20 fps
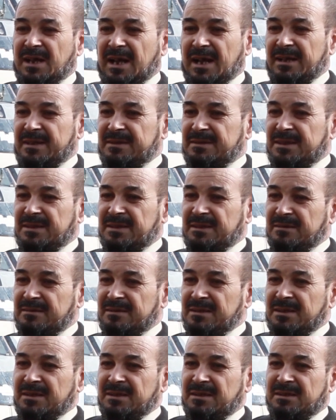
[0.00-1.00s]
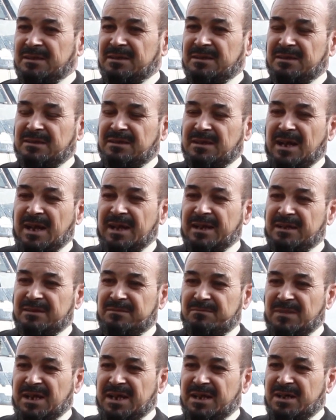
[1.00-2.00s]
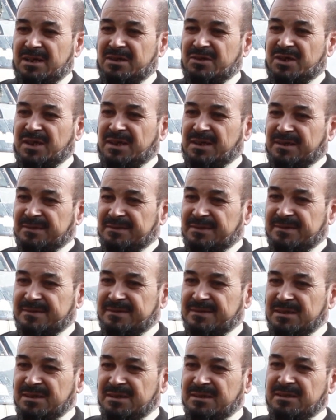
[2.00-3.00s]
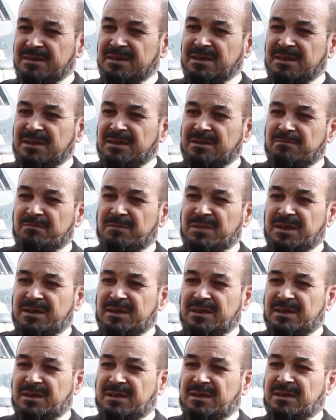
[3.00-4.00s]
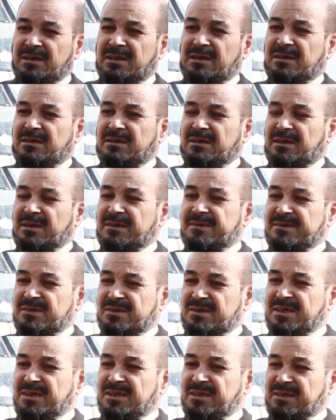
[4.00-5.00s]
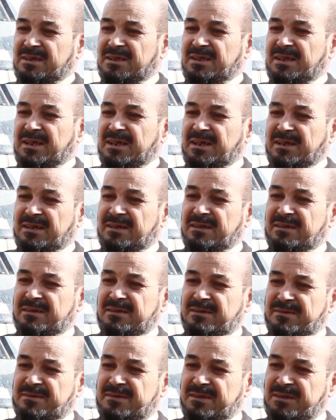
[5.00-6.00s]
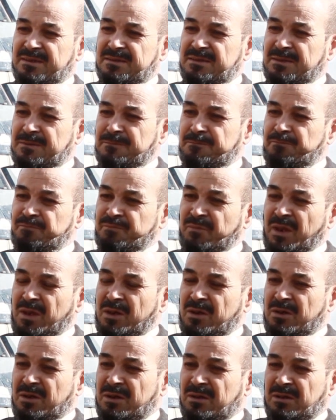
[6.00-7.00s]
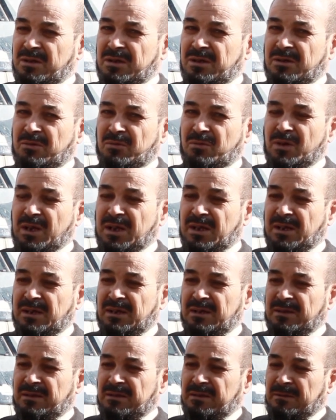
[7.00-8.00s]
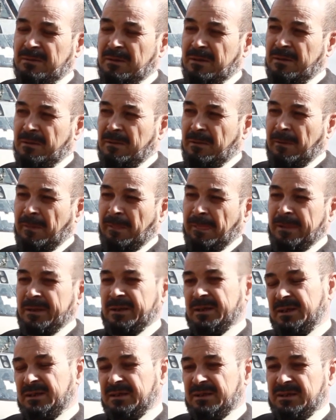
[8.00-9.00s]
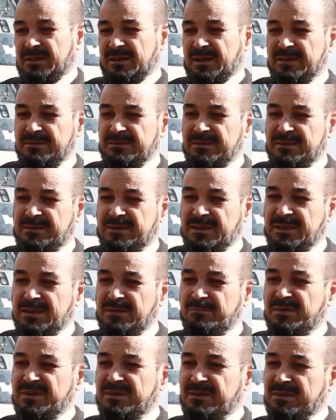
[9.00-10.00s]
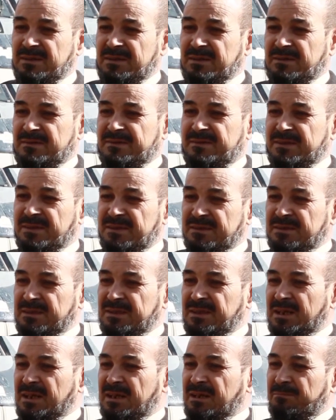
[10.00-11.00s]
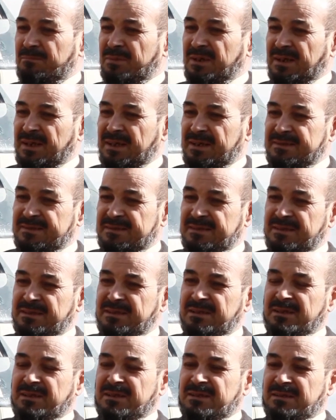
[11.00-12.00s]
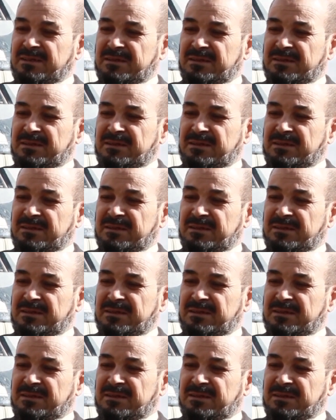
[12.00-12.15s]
فيه عقدين آه، عقد مع شركة الصين من آه، راس جدير إلى آه، سرت آه، والخط الثاني من سرت إلى بنغازي